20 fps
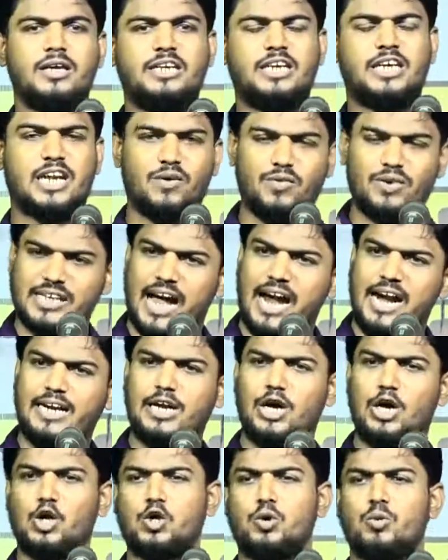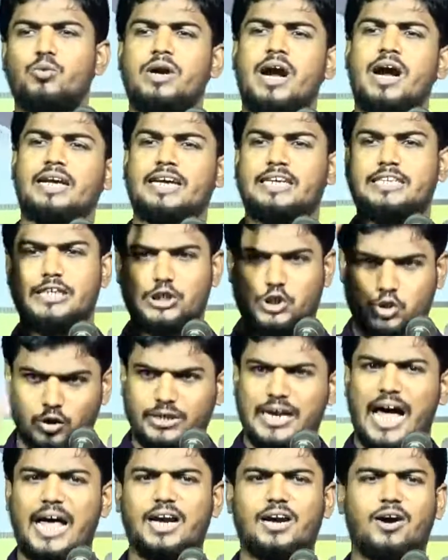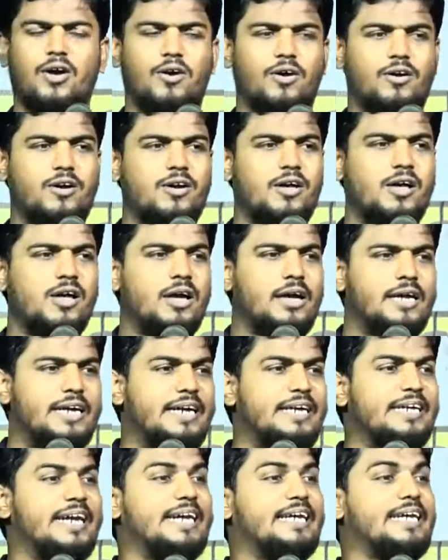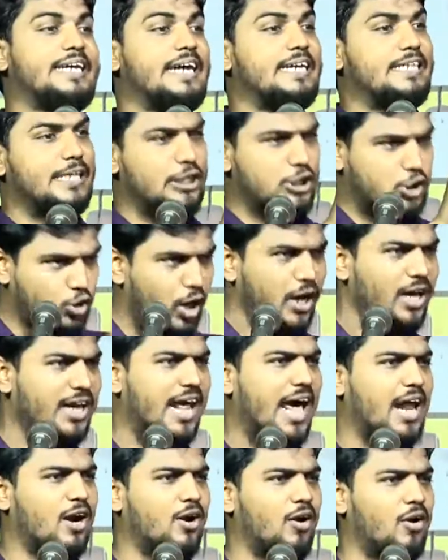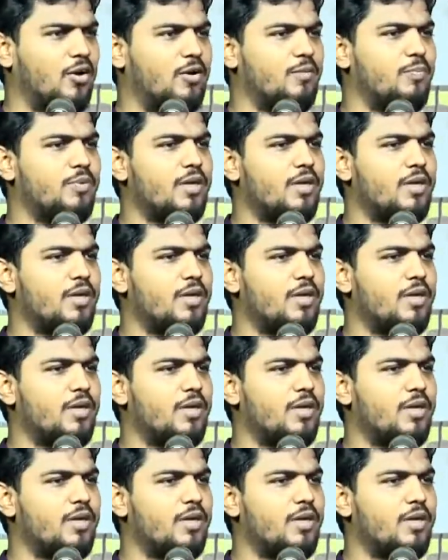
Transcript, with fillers: இருபது ஆண்டுகளுக்கு முன்னாடி எதை சொன்னார்களோ இன்றைக்கு எதை சொல்கிறார்களோ